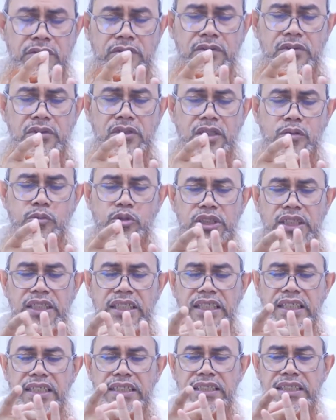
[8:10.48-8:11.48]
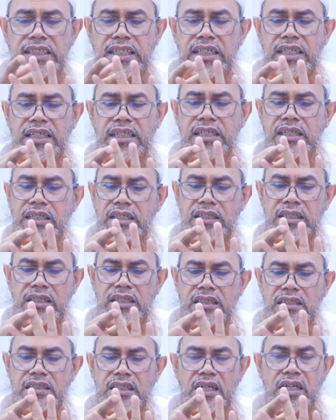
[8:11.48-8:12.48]
Kemudian yang ketiga,
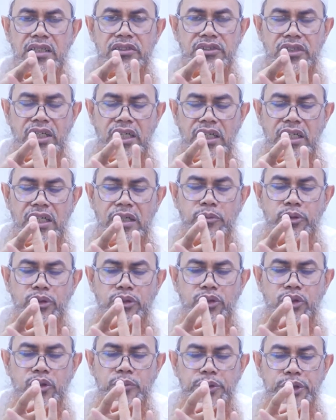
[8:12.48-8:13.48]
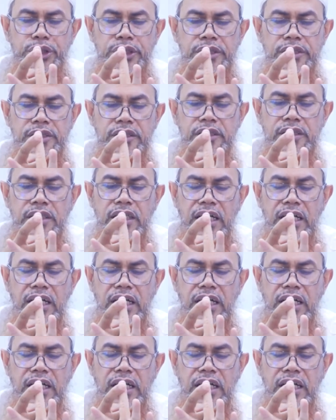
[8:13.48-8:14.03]
ashabus sumun,